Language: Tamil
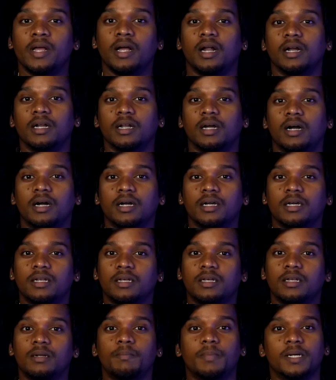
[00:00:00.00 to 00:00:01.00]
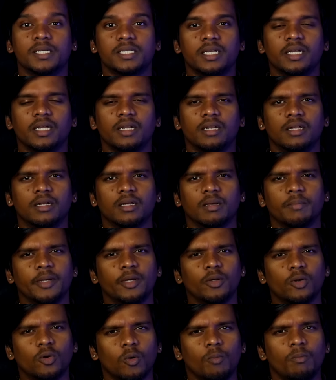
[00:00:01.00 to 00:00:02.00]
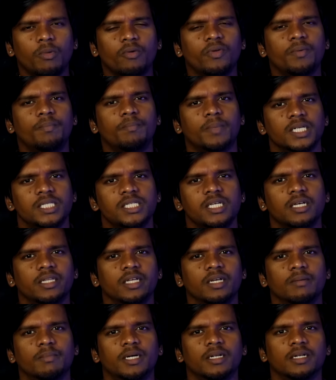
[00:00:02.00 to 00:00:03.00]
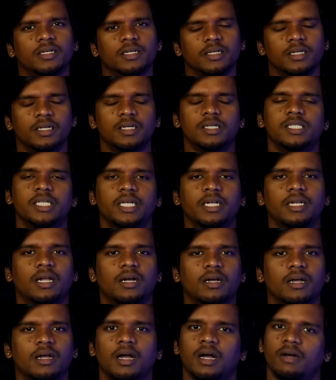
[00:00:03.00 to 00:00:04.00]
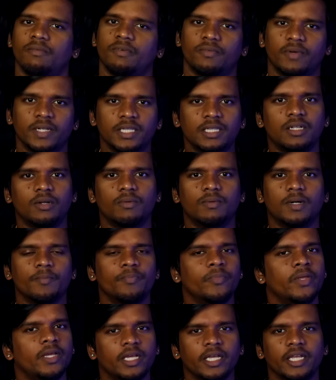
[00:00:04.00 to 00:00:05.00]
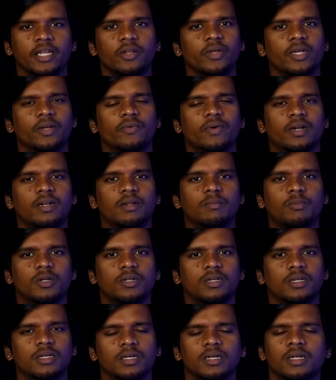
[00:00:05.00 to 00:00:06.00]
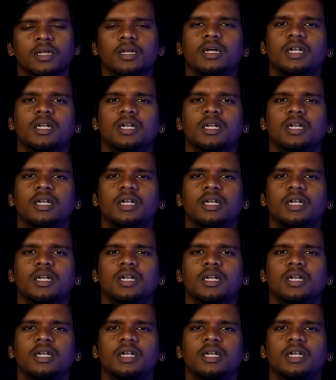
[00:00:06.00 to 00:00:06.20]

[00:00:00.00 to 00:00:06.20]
அண்ட் அங்கே இருக்கிற பசங்க எல்லாருக்குமே ரொம்பவே பசி அதிகமாக இருக்குது சரிடா அவன் வந்துடுவான் இன்னும் இங்கே வரல போல இருக்குது